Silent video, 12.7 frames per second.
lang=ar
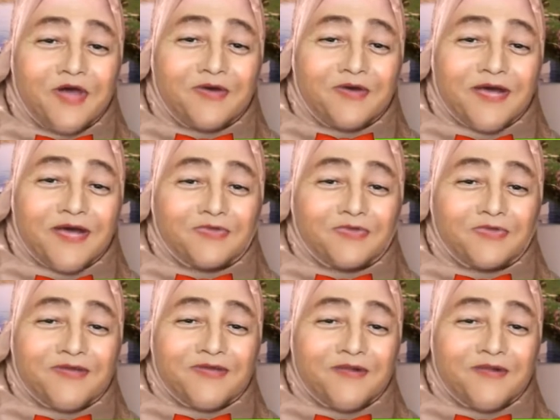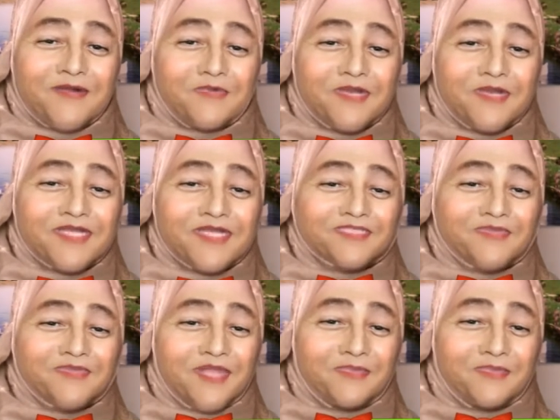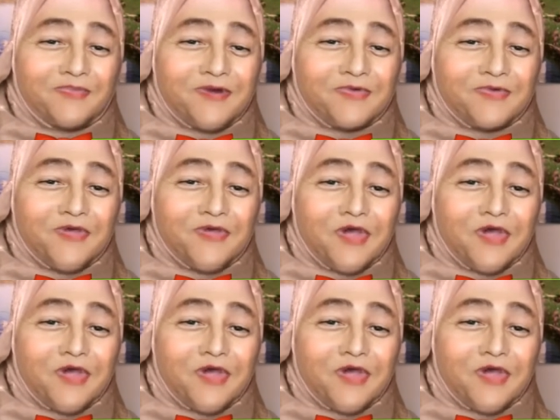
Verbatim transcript: وأخلاقه جميلة وكل الناس بتحبه قوي